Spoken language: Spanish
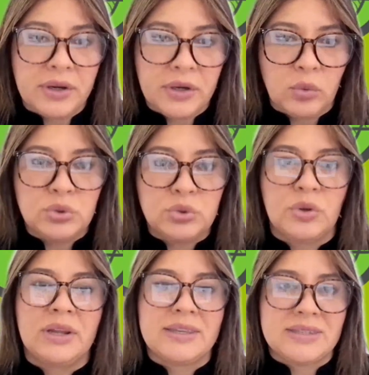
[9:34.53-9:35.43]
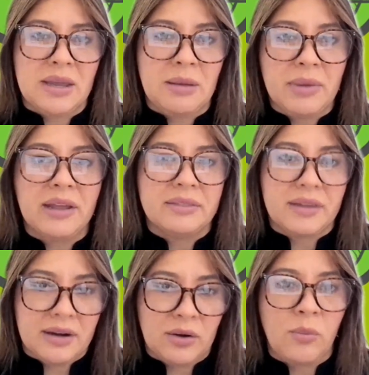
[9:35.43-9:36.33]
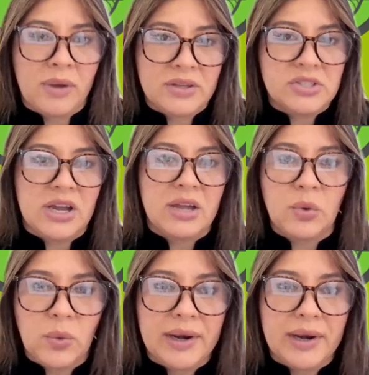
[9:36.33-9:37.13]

agricultores que siembran en terrenos más llanos